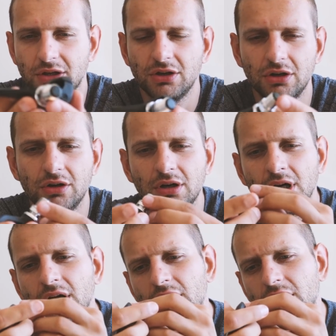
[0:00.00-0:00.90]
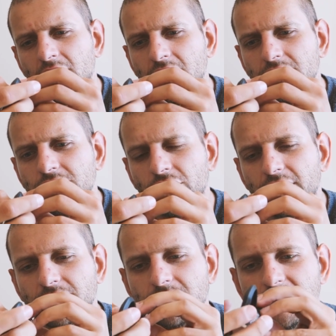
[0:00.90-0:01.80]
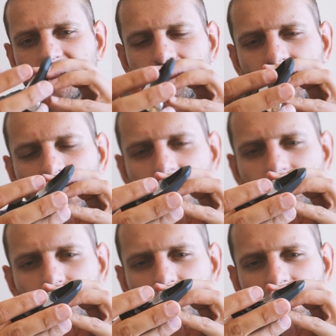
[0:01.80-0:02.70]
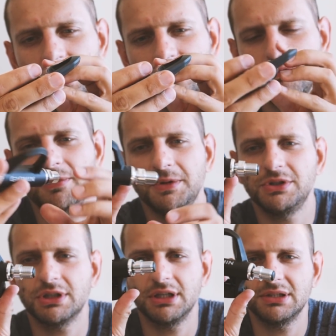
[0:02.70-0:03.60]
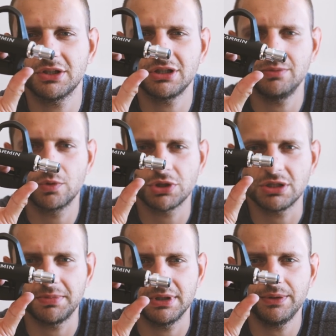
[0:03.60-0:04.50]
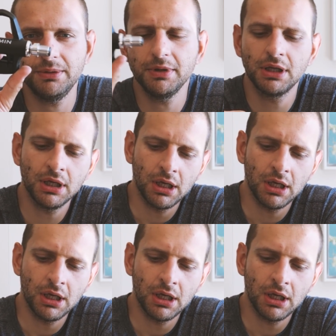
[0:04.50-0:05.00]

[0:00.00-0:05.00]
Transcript: tylko dioda, która sobie mruga w momencie, kiedy zaczniemy ruszać pedałem.